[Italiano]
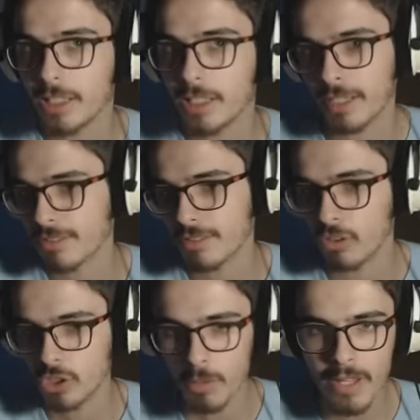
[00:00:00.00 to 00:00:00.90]
perché se no non
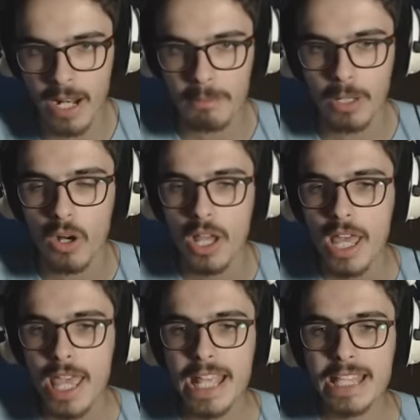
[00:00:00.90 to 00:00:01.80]
si muoverebbero
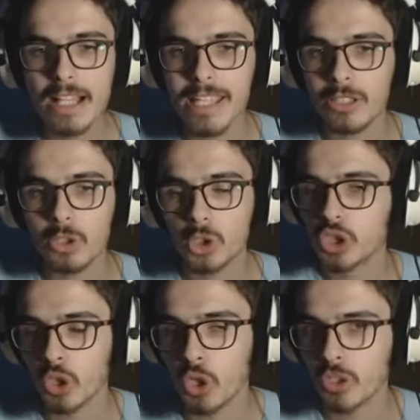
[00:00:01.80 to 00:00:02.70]
e da dietro ci
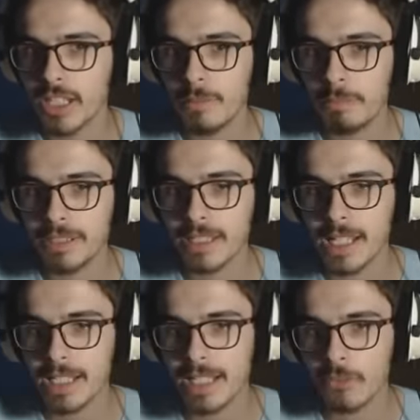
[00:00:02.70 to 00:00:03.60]
sono dei repeater
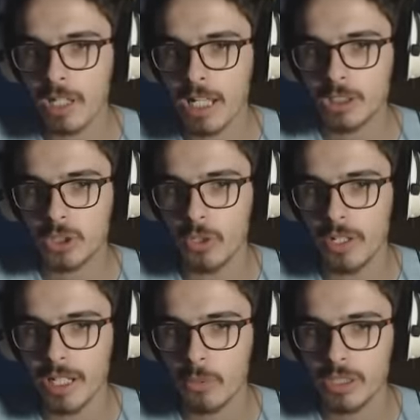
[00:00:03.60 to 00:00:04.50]
che danno
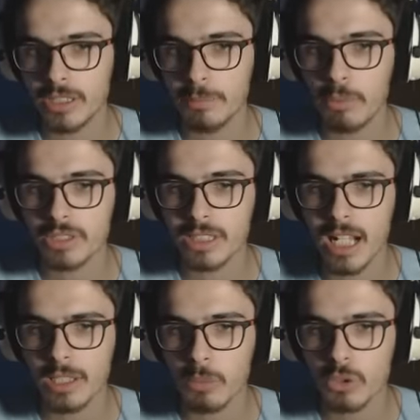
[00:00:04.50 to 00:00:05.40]
l'azione qui tipo
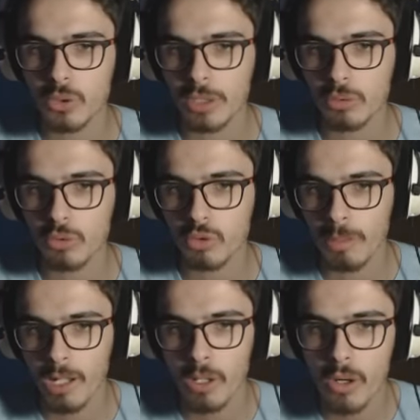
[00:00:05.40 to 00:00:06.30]
sta da questo lato se non
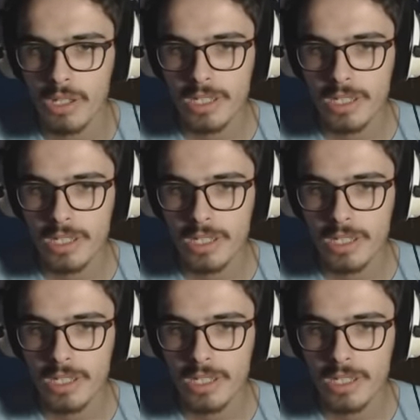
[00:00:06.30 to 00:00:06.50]
sbaglio